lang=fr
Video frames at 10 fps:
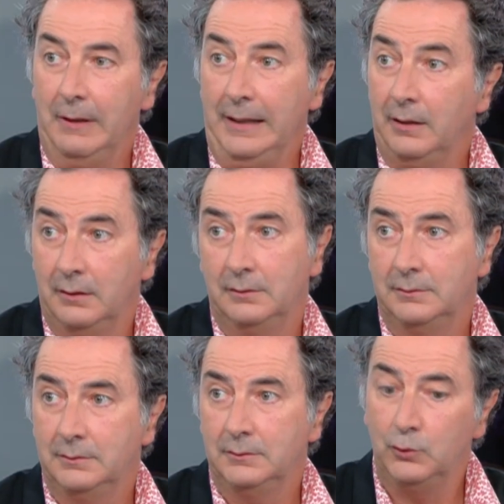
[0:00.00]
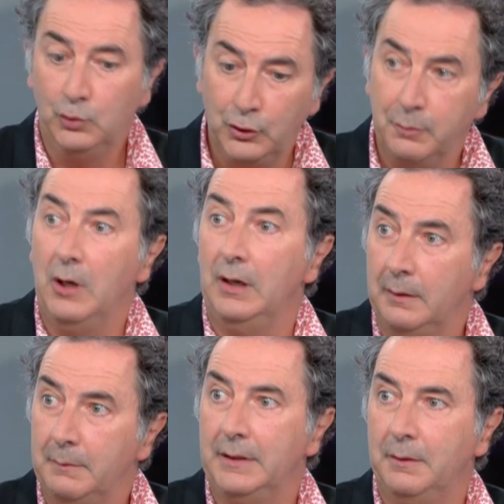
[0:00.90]
Ouais. Vous avez pris du cours de chant Doucement, hein,
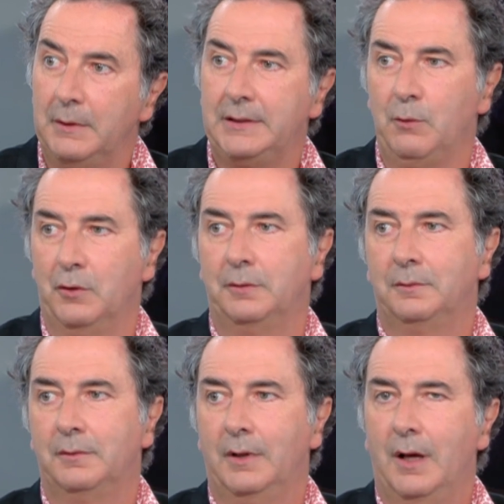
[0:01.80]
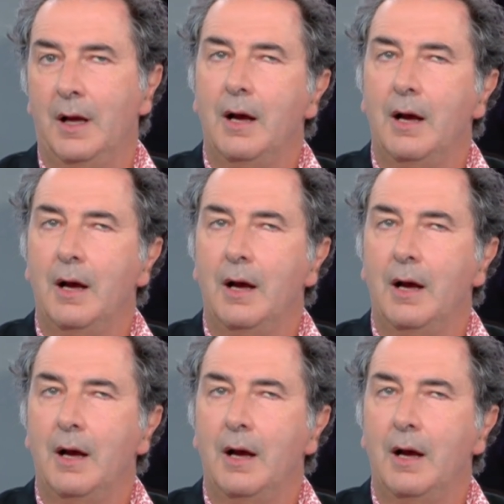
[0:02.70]
mais, c'est mieux. Très très bien.